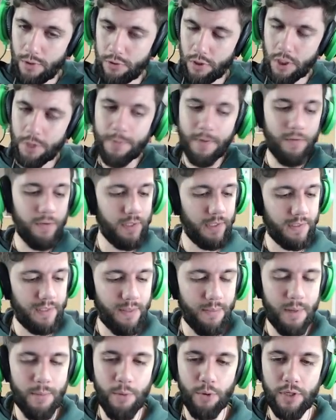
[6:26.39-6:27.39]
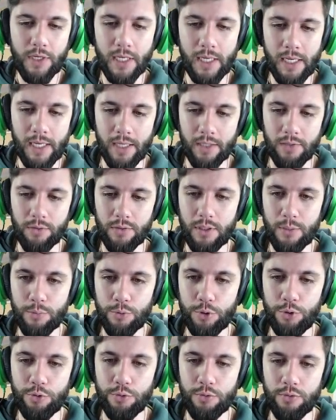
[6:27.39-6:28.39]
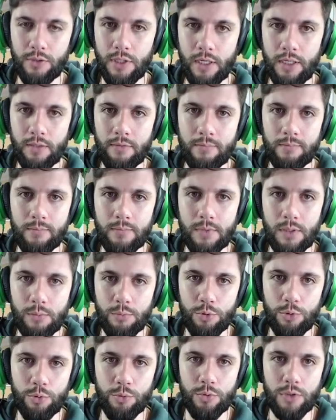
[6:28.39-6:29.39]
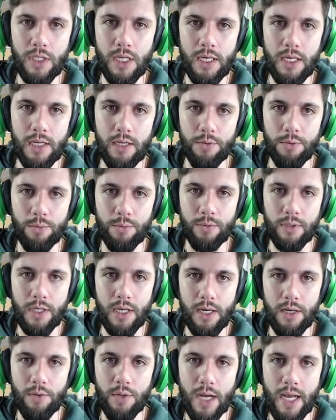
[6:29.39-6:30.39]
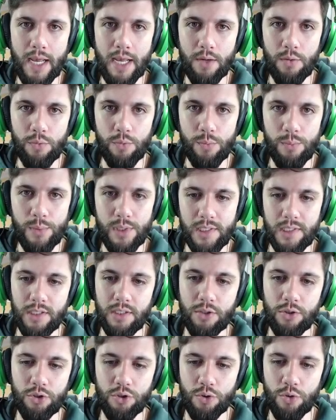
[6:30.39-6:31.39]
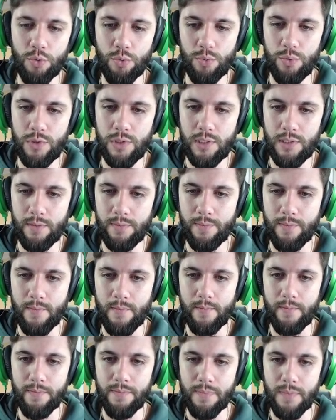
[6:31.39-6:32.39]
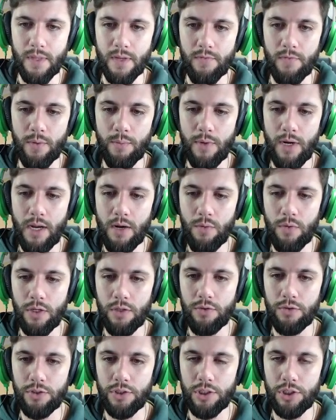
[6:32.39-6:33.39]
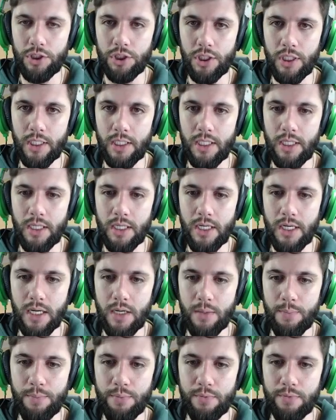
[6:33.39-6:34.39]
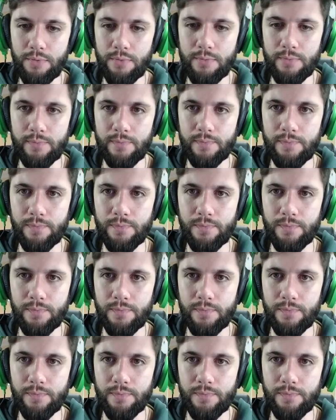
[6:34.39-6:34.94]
Boa sorte pra você também, meu querido. Tamo junto, hein? Tamo junto, querido. Querido Aero Mr. Scouts. Vamos lá, coletor de lixeira aqui em campo.